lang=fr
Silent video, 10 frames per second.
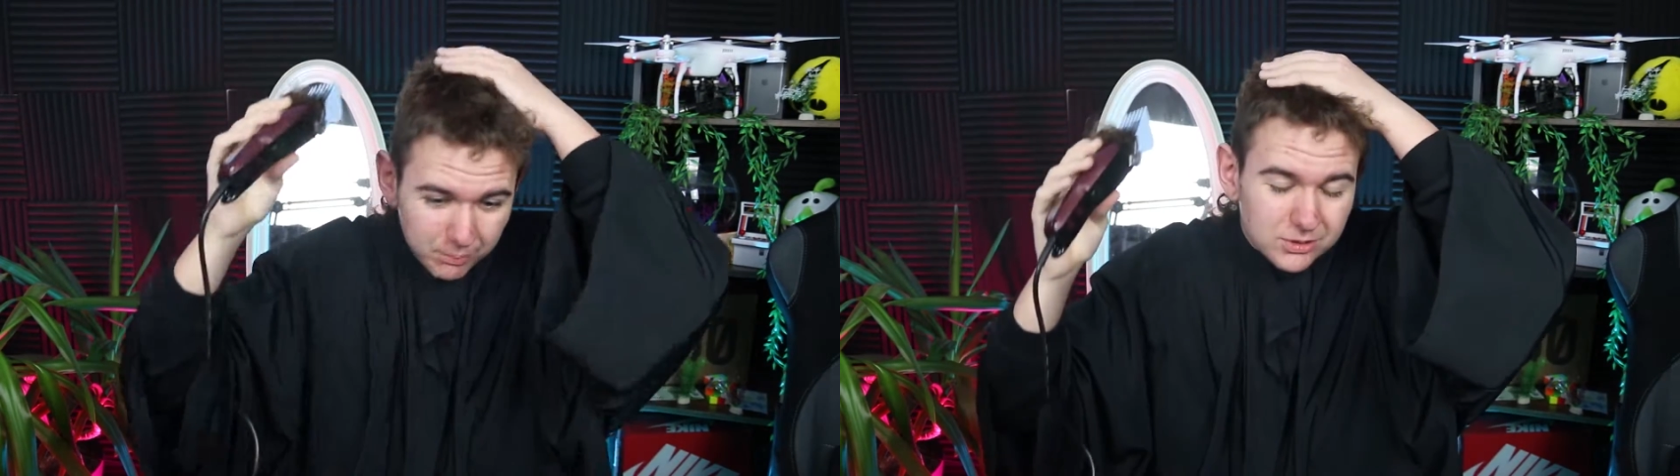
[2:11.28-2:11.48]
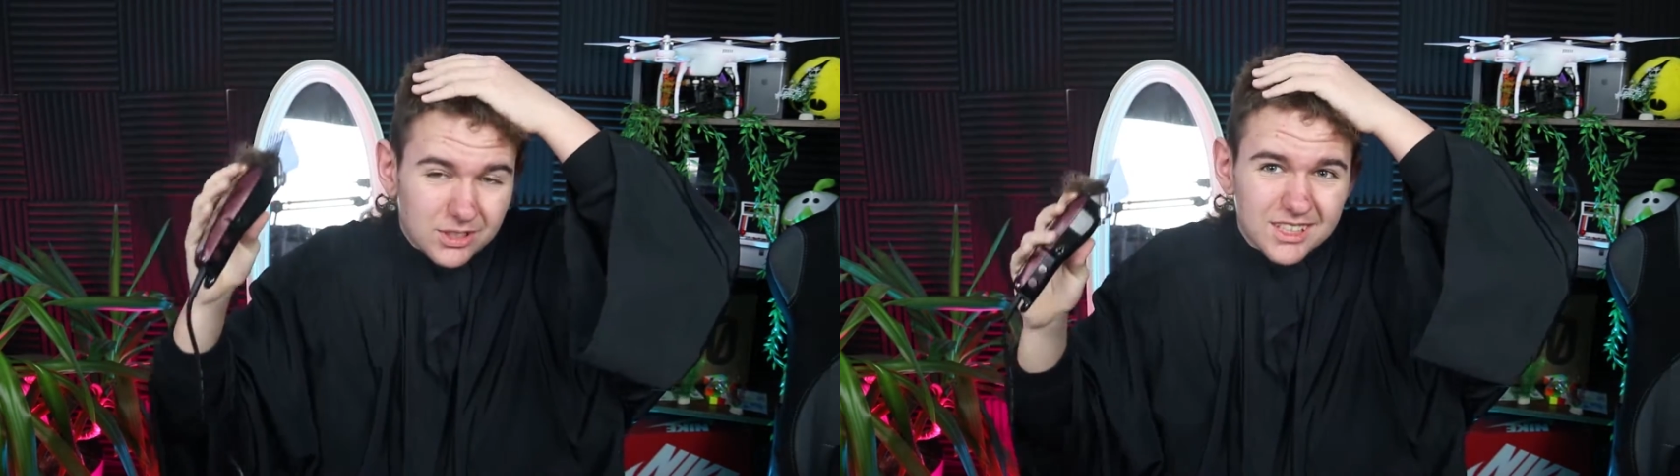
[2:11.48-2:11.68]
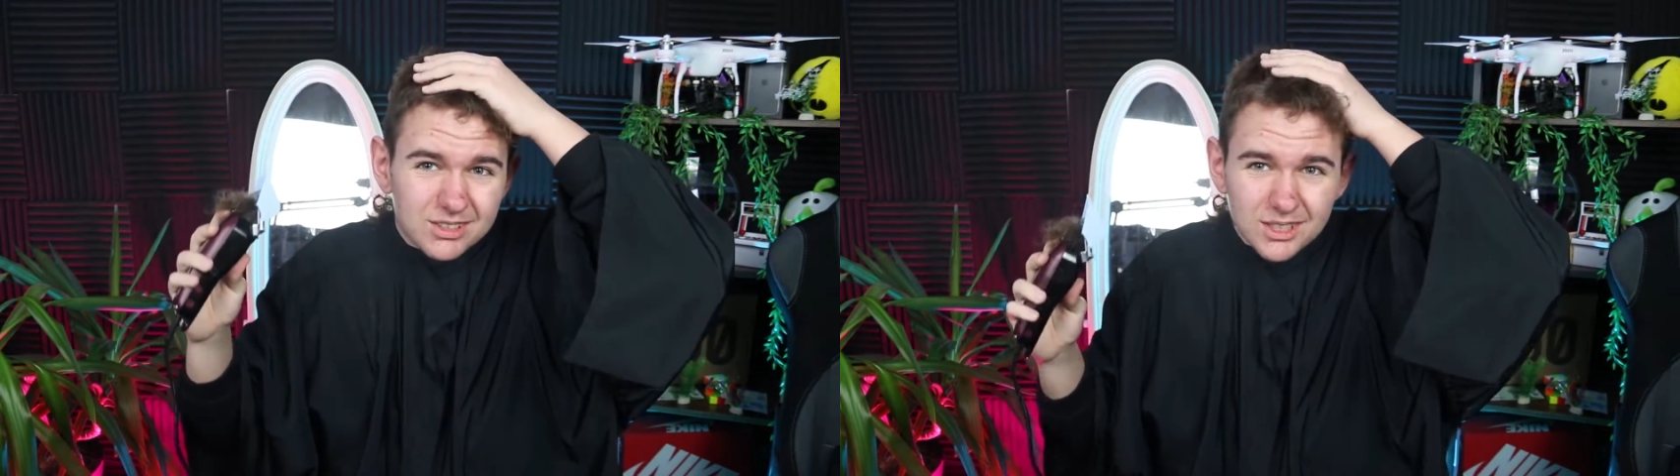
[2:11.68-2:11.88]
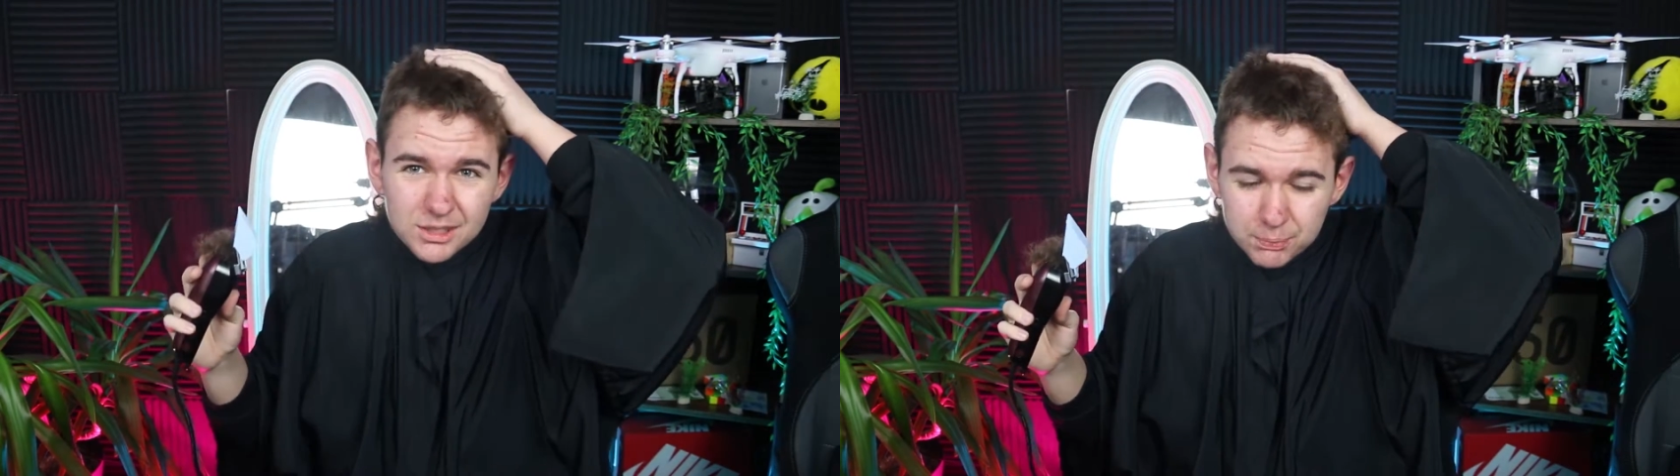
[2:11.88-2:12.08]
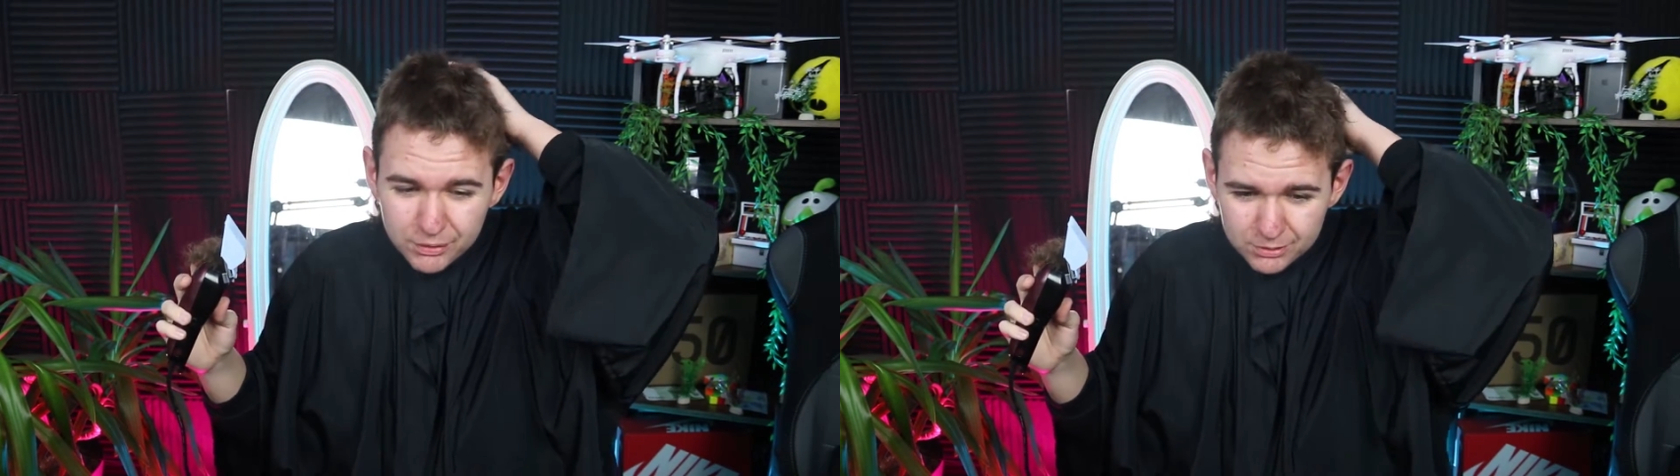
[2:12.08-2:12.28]
Pour ceux qui sont là
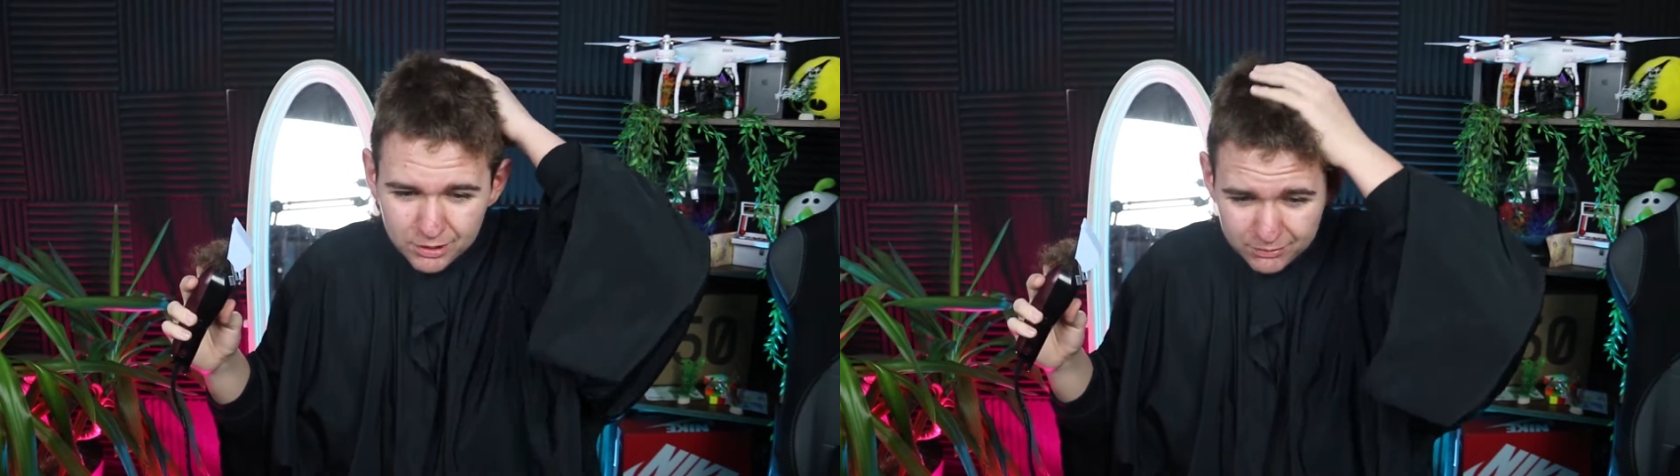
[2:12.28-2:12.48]
depuis longtemps,